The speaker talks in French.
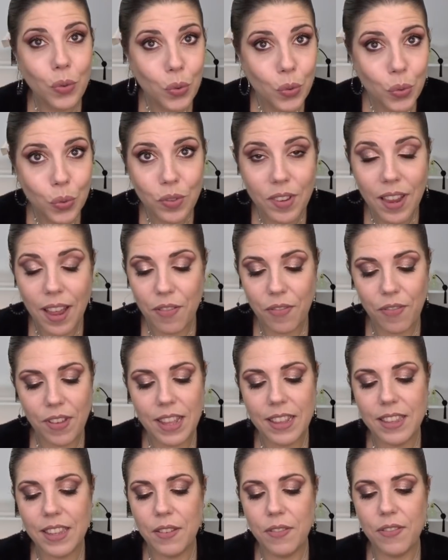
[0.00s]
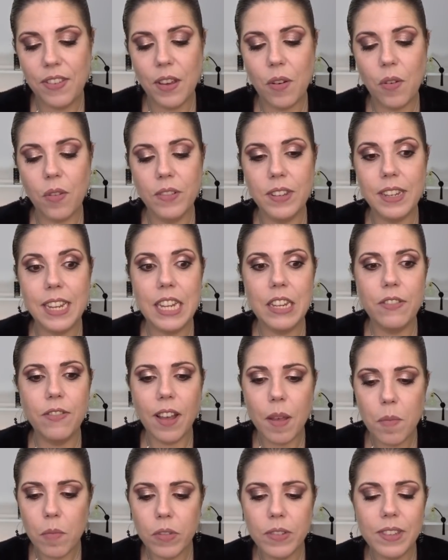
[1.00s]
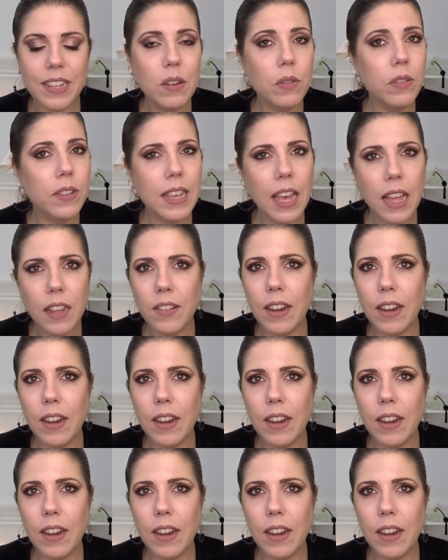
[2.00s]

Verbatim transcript: tout à fait différentes et vraiment c'est l'Oscar